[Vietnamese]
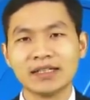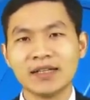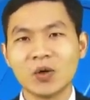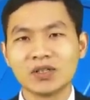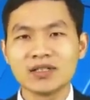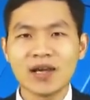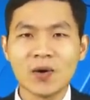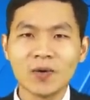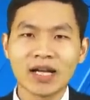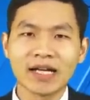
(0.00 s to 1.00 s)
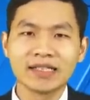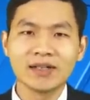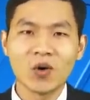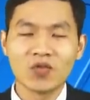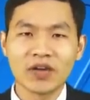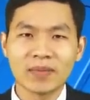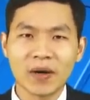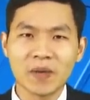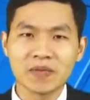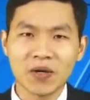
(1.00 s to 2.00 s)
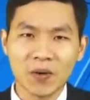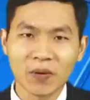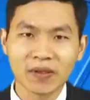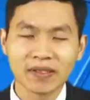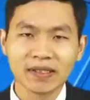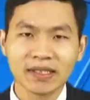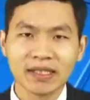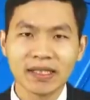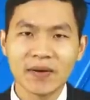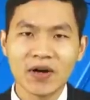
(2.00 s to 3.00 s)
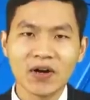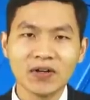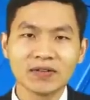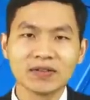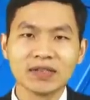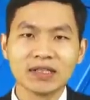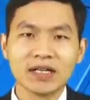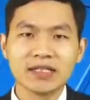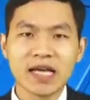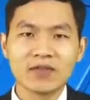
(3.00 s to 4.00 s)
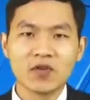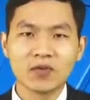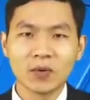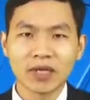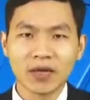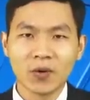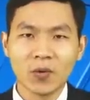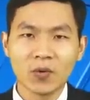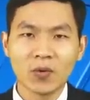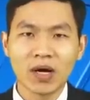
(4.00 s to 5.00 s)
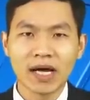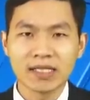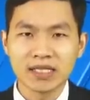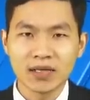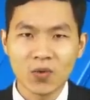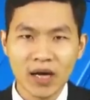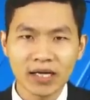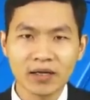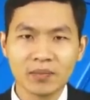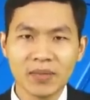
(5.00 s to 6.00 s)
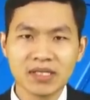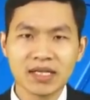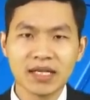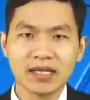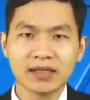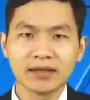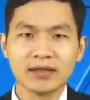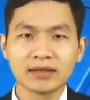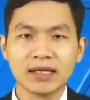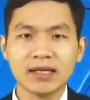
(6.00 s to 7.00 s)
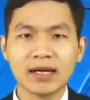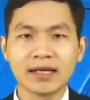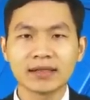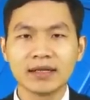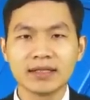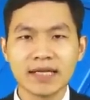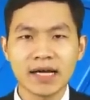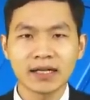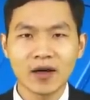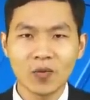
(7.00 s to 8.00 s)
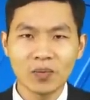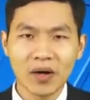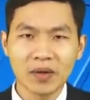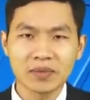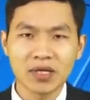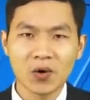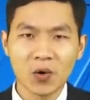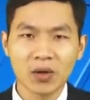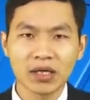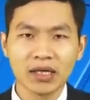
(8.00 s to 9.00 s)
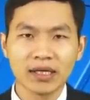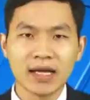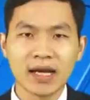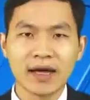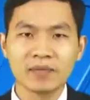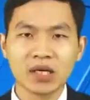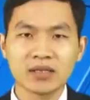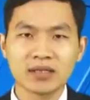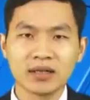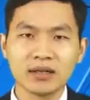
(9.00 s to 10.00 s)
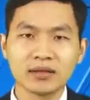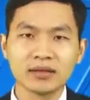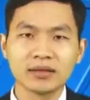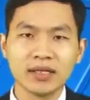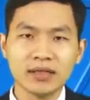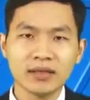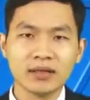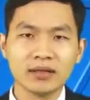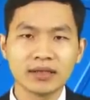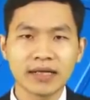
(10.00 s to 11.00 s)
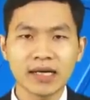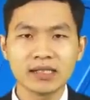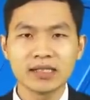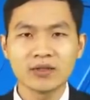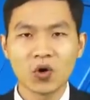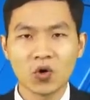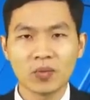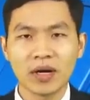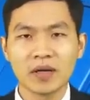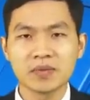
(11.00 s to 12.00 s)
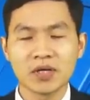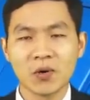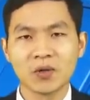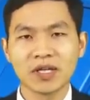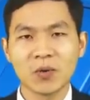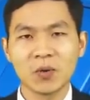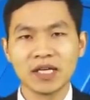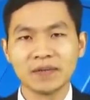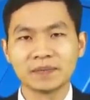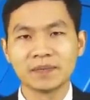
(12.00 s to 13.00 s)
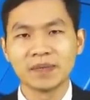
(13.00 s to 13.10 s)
Chế độ thứ sáu là chế độ về bảo hiểm xã hội. Theo đó, Thời gian phục vụ tại ngũ của hạ sĩ quan, binh sĩ được tính là thời gian đóng bảo hiểm xã hội để làm cơ sở tính hưởng các chế độ bảo hiểm xã hội theo quy định.